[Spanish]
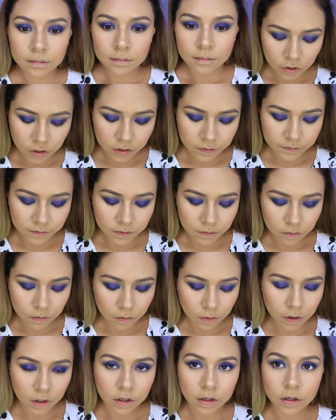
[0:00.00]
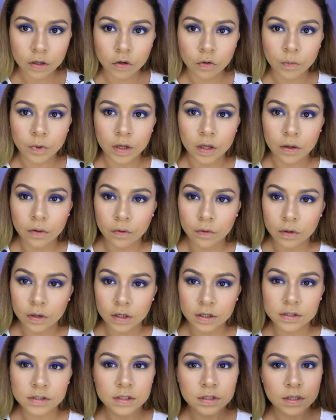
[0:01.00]
utilizando el iluminador
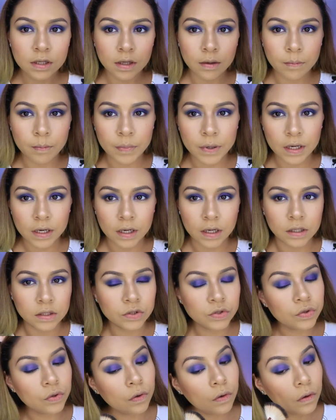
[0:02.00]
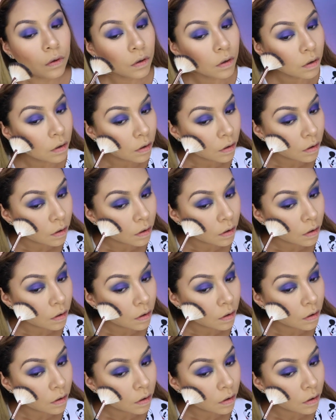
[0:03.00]
este de Palgantón.